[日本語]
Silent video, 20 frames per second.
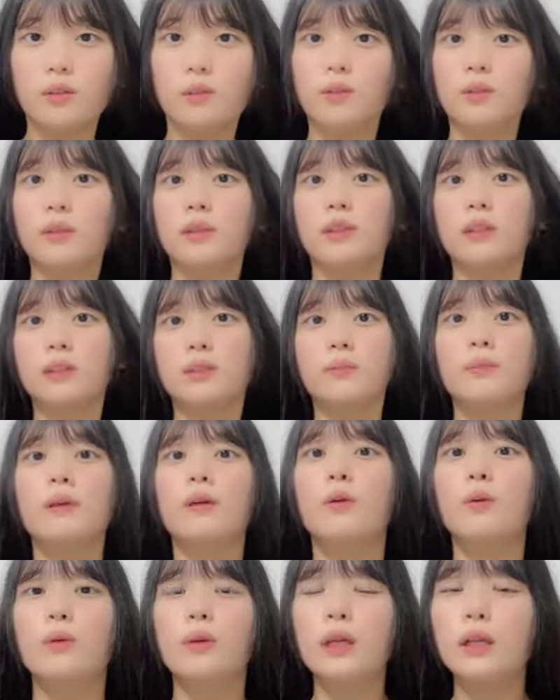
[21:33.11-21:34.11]
同期で一
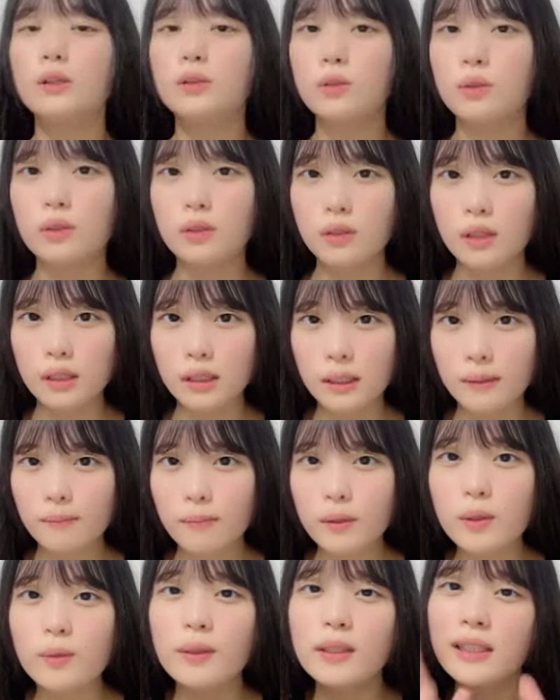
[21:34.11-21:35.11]
番方言強いって言われた
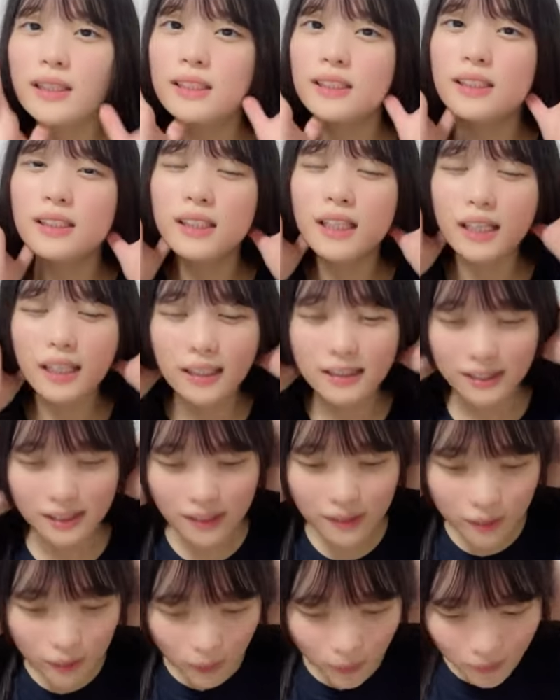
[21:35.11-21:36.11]
で私からする